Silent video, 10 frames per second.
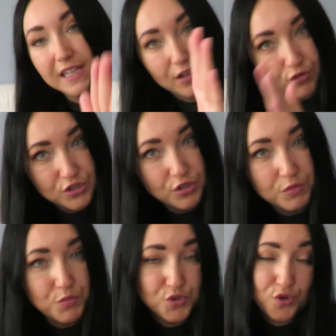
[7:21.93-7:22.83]
Jak oni do
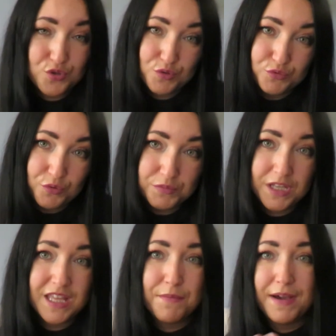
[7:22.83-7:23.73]
mnie przychodzą, to
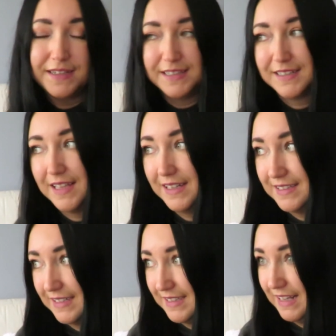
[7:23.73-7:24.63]
mnie nie ma i tak dalej, i
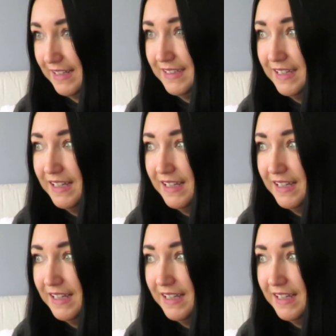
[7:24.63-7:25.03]
tak dalej.